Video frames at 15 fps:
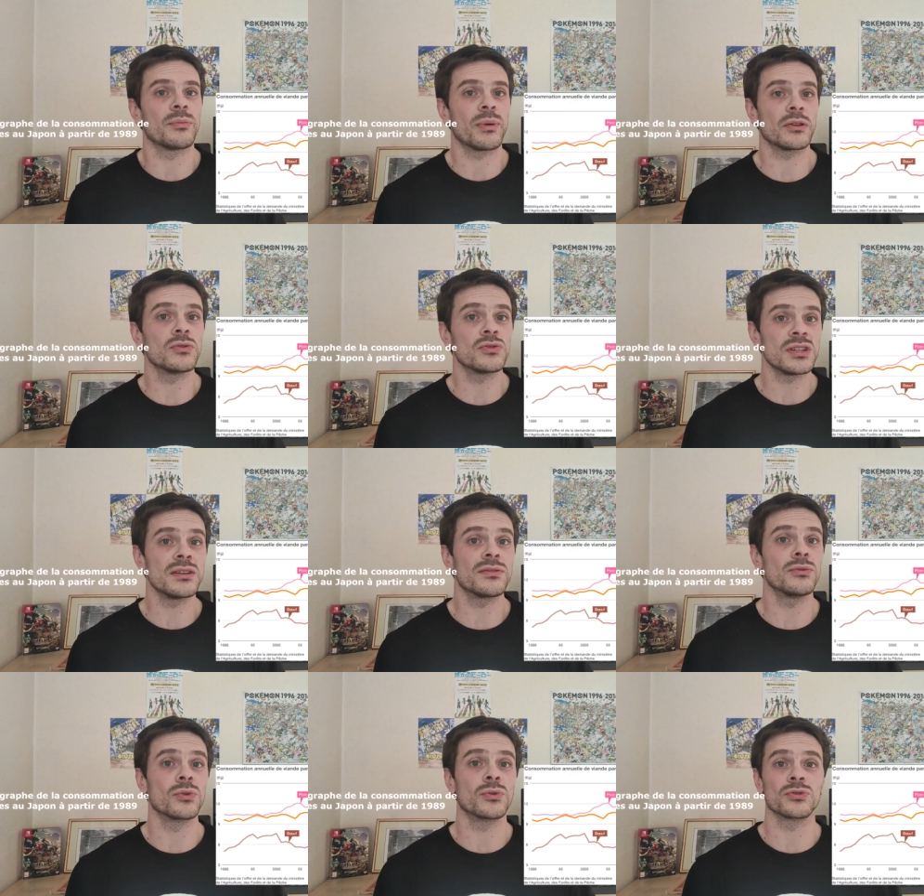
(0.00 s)
n'ai pas de
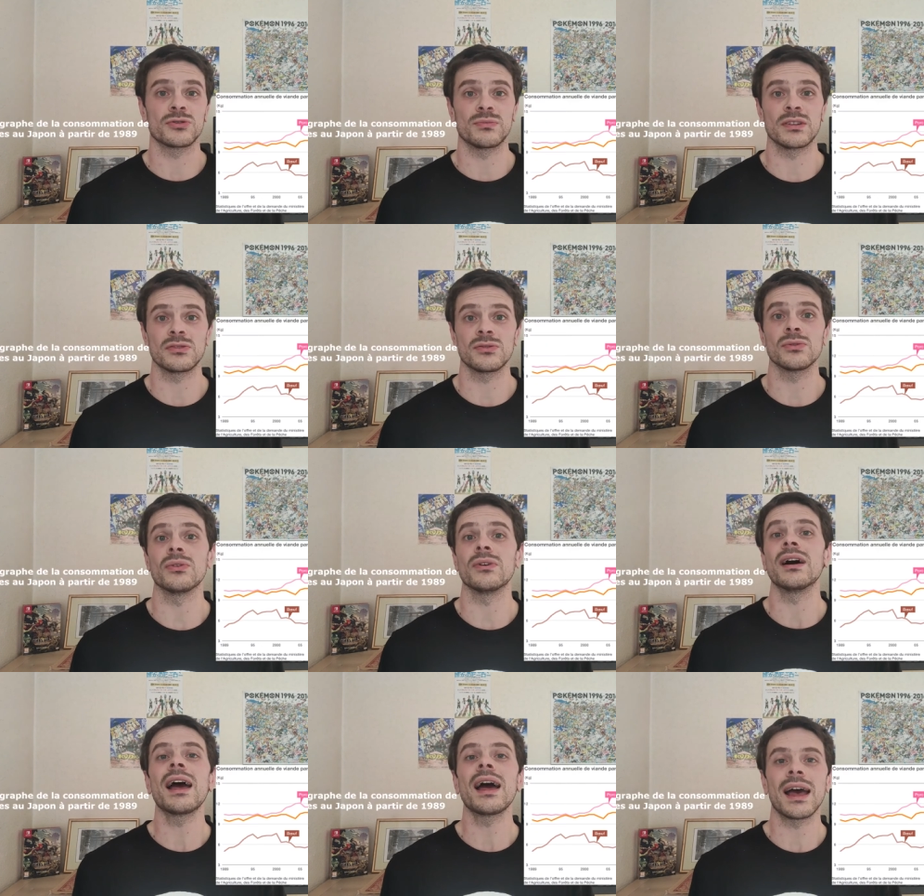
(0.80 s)
chiffre de
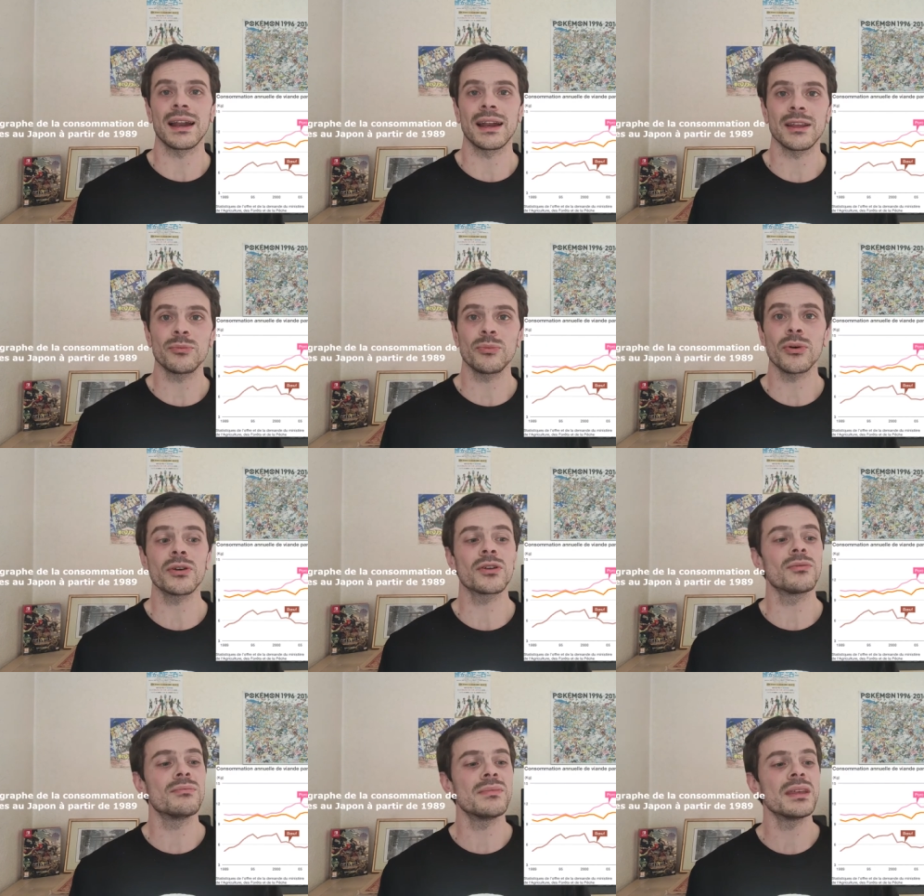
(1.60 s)
consommation à
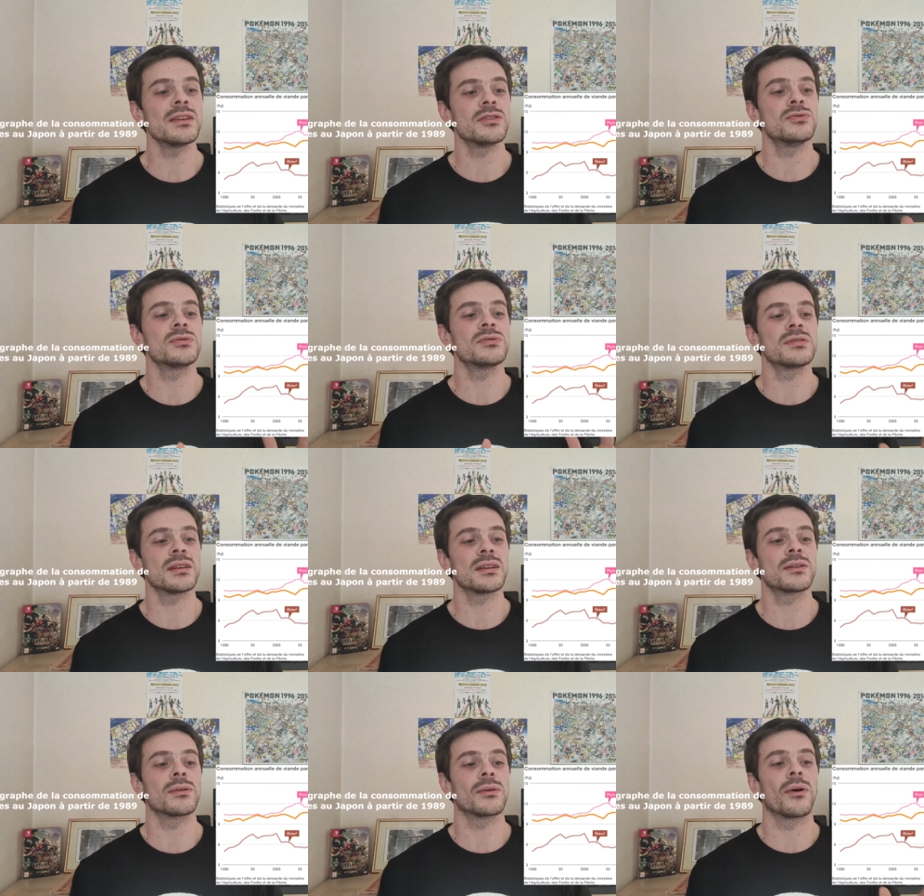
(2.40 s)
l'époque, mais je
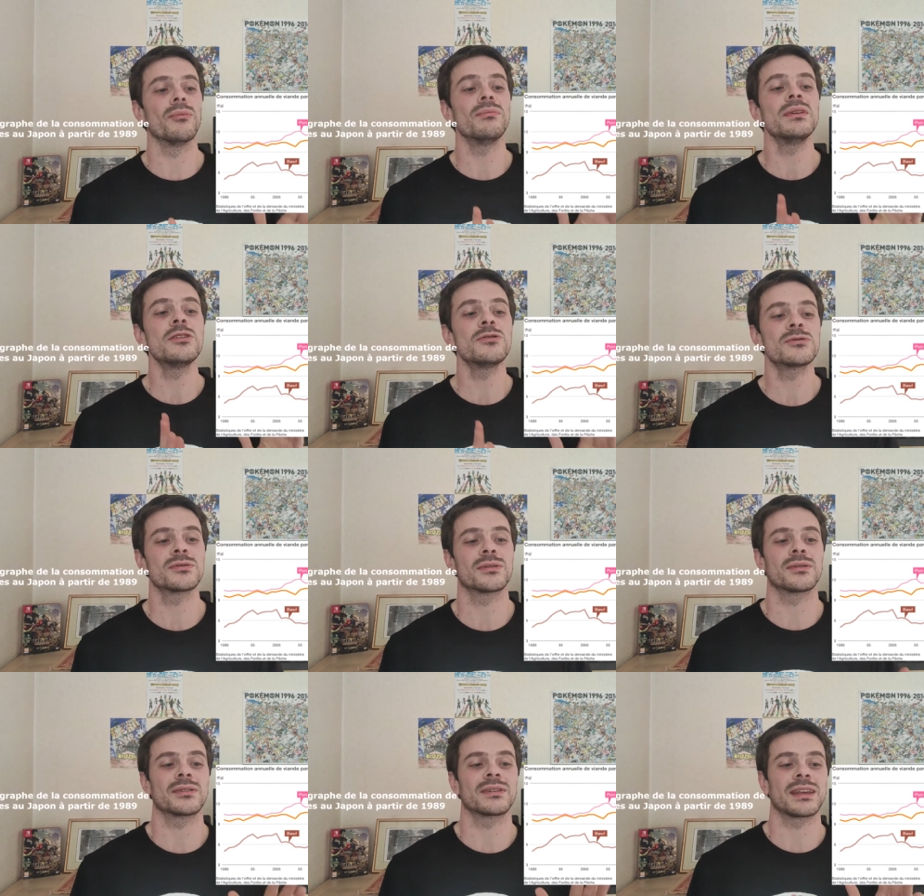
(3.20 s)
sais qu'en
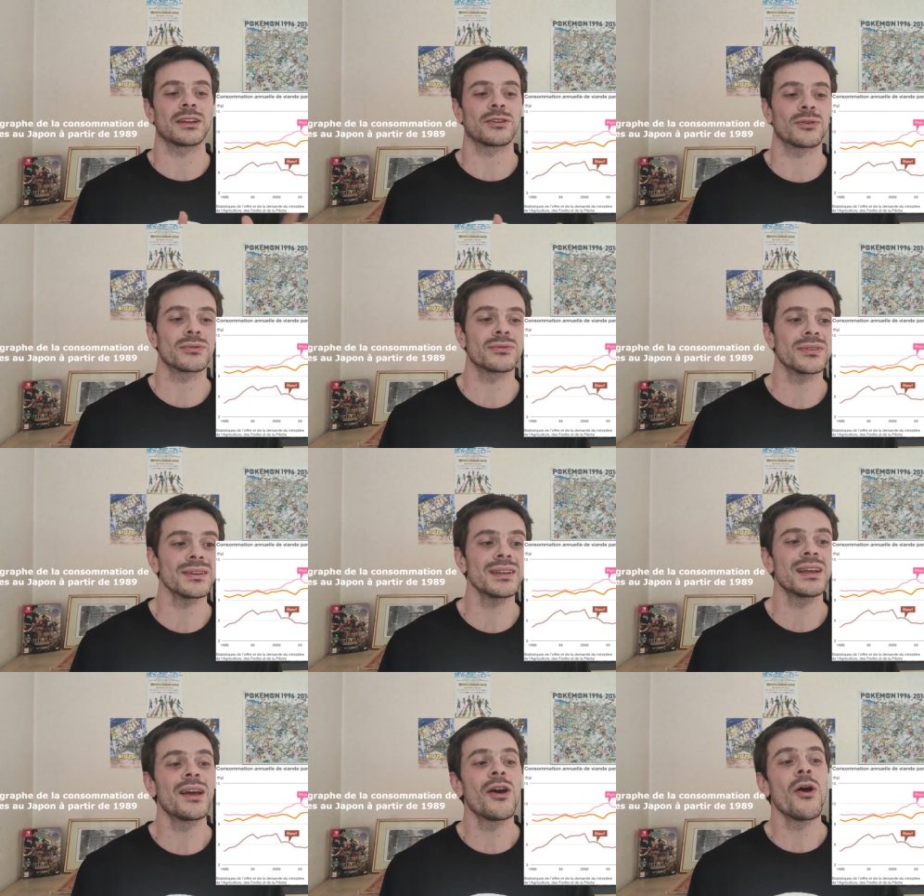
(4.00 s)
1880,